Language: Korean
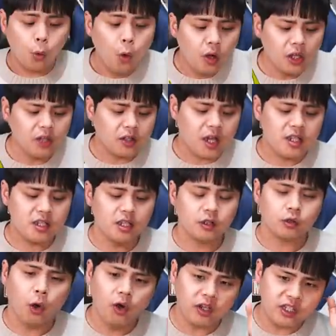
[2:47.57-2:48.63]
고기
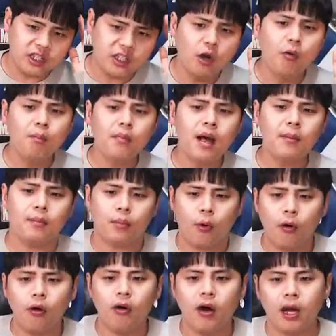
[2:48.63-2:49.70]
대신 너 이것만
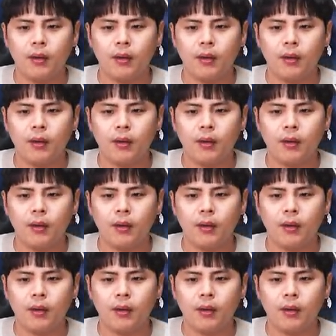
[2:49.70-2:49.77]
먹어